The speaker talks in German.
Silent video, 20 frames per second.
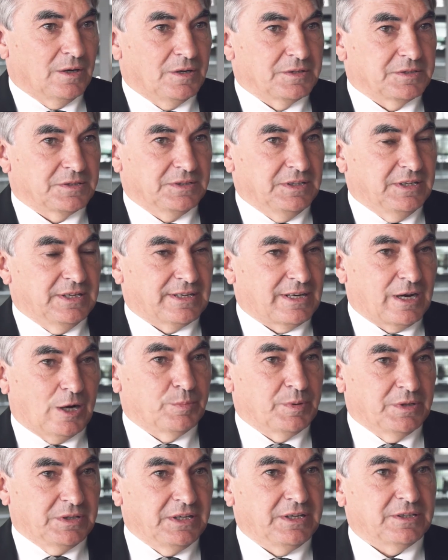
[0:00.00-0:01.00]
Also ich
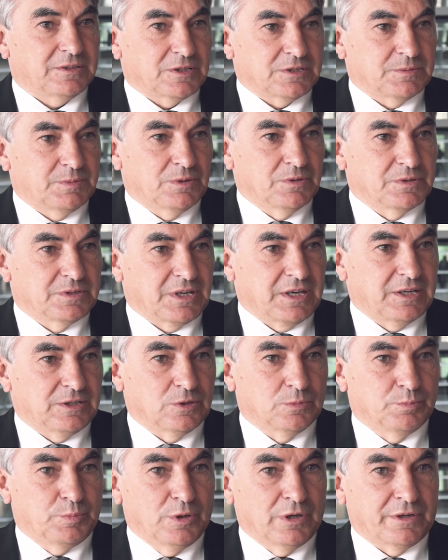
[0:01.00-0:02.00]
glaube nicht, dass wir uns
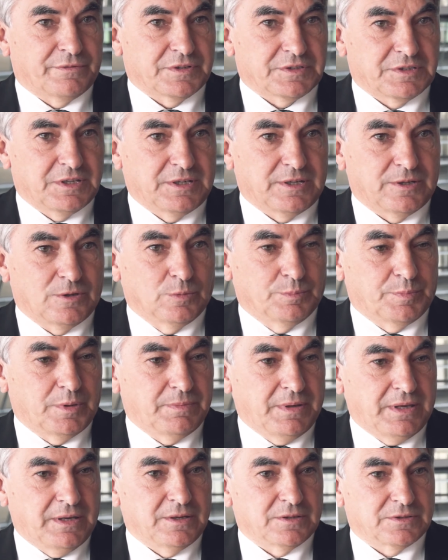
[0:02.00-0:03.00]
Richtung Bürgerversicherung
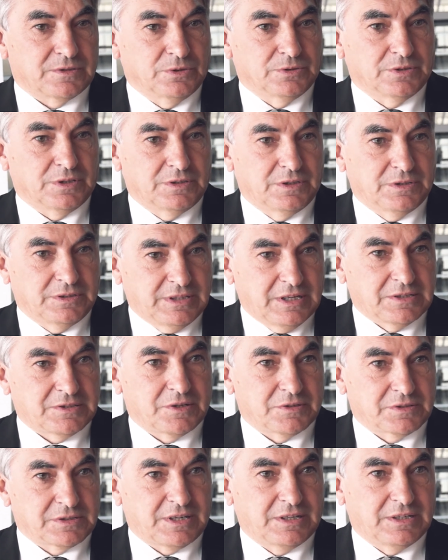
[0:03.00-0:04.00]
bewegen, sondern jetzt
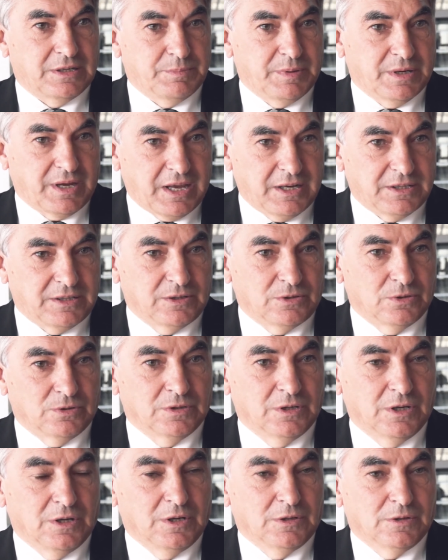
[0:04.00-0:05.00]
hat es seine Berechtigung.